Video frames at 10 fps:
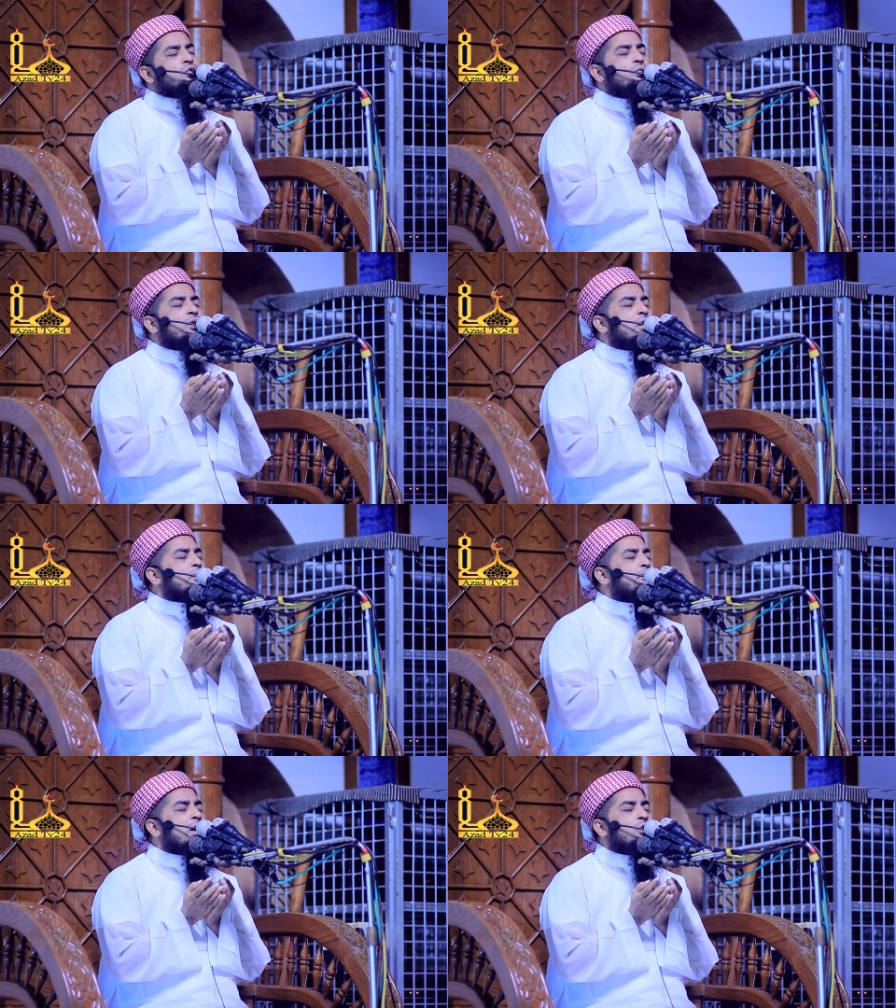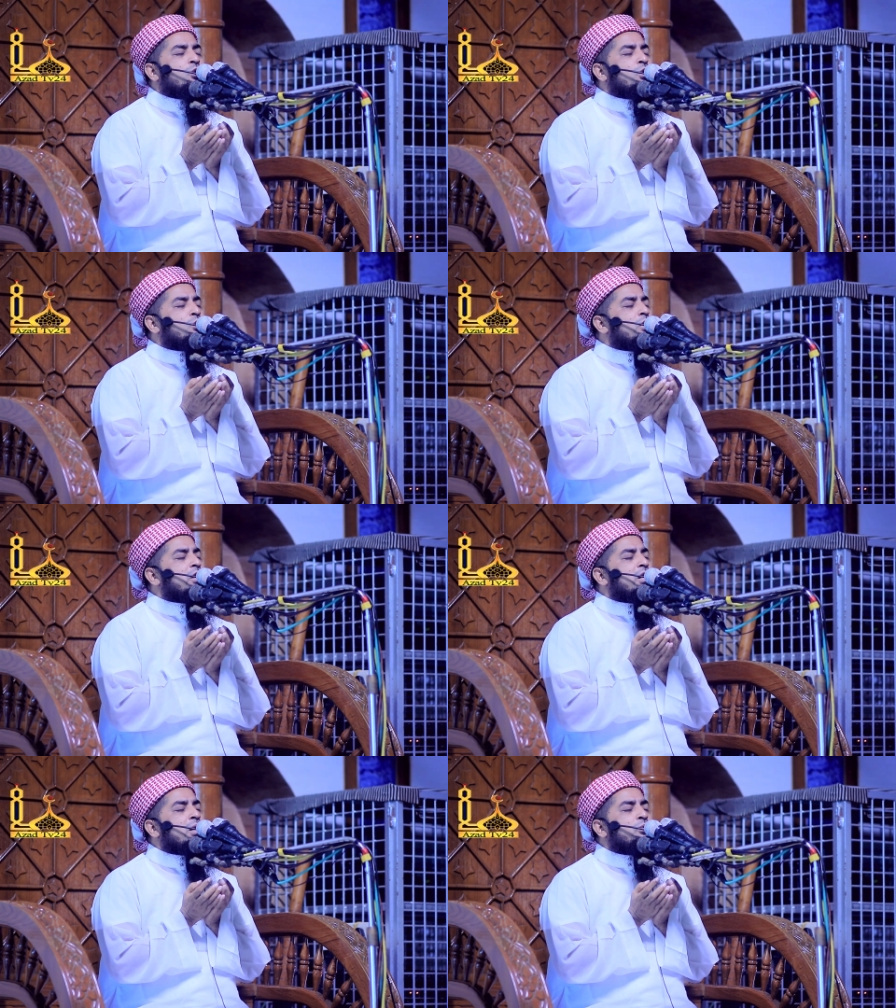তোমার
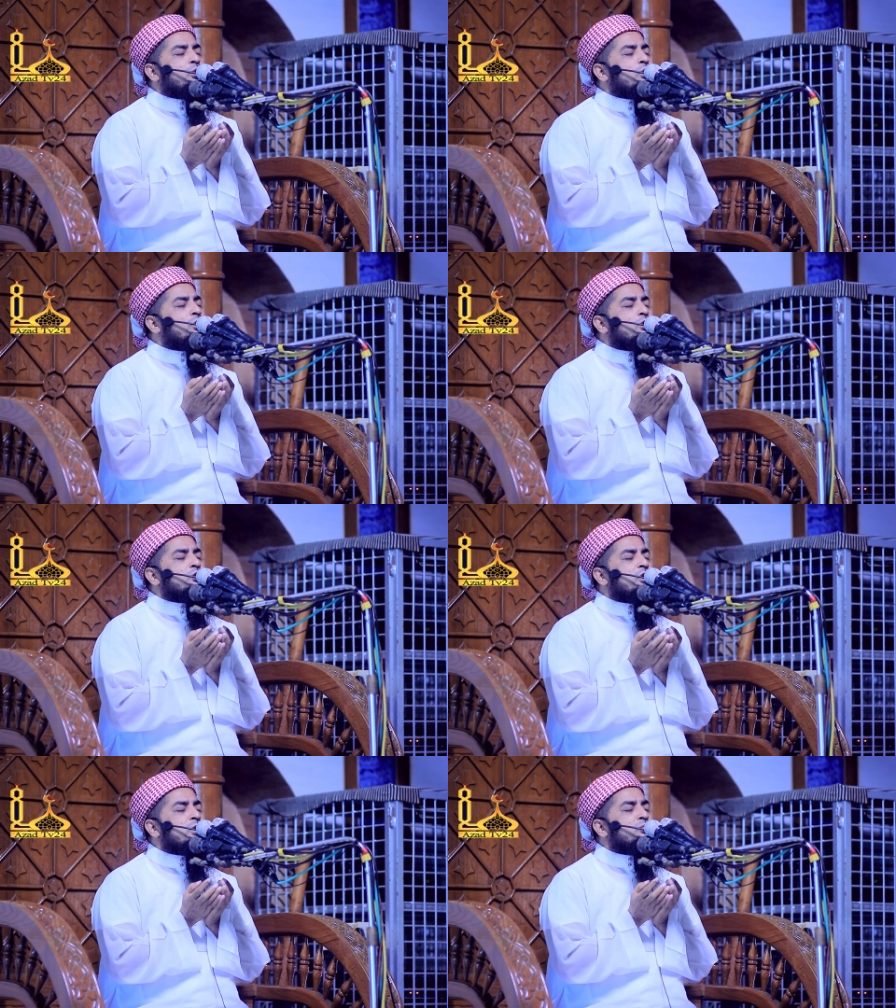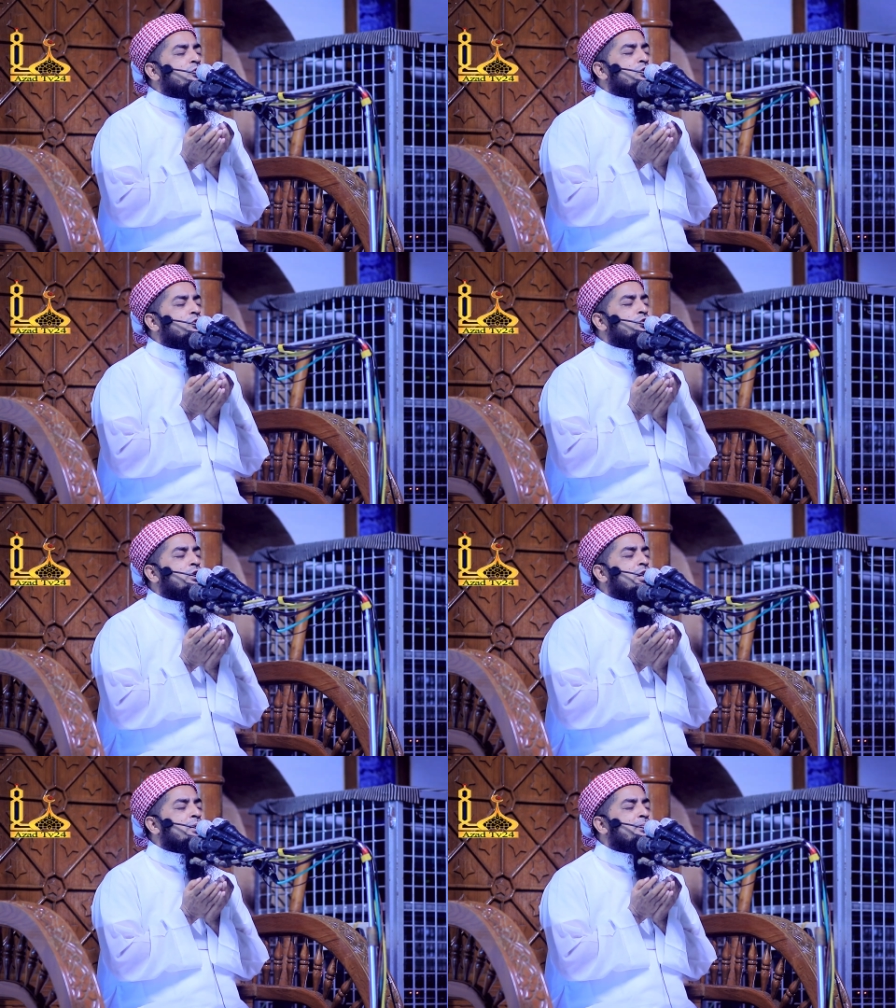পাগলগুলি লেবুর রসের মতো
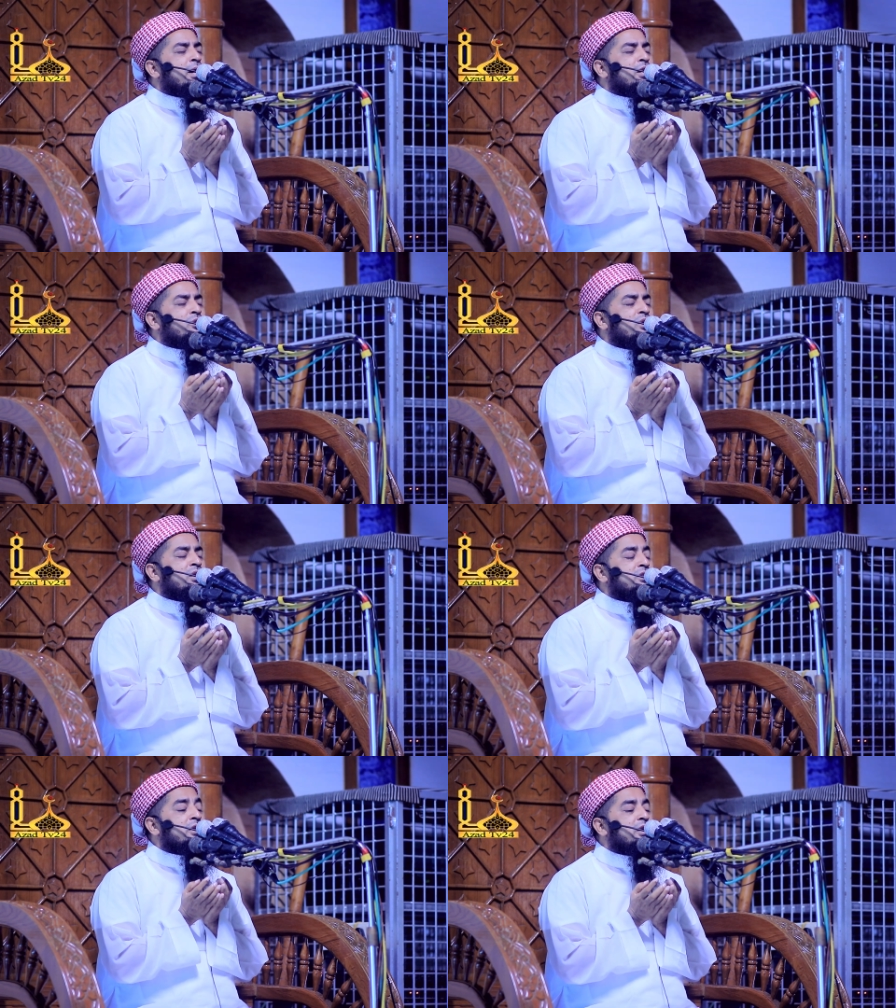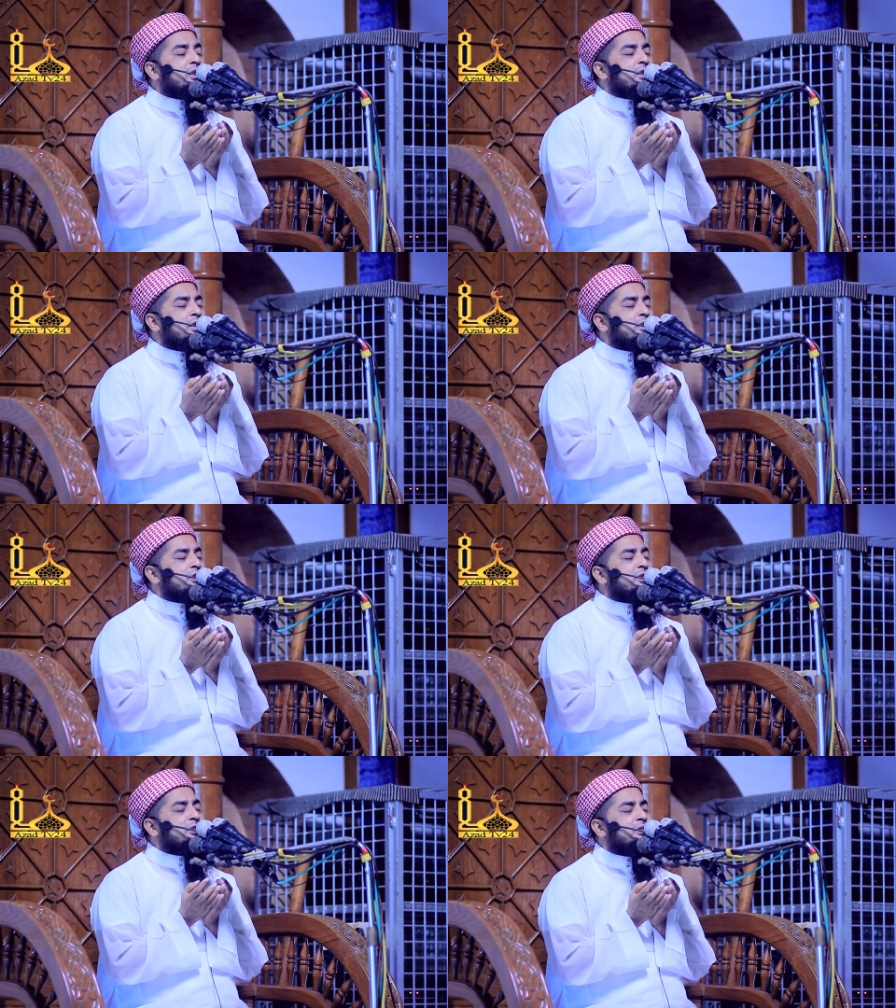চোখের পানিগুলো ছেড়ে দিয়েছে